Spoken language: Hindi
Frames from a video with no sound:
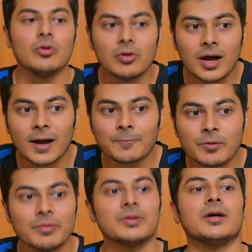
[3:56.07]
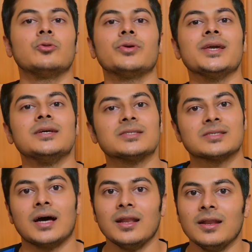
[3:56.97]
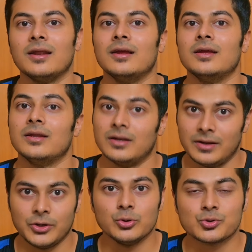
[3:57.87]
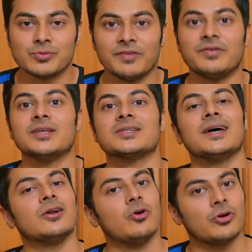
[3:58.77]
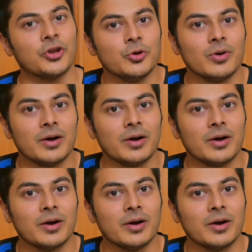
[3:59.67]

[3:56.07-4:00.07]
तो आपको मैं बता दूं कि इस साल न्यू स्विफ्ट डिज़ायर और न्यू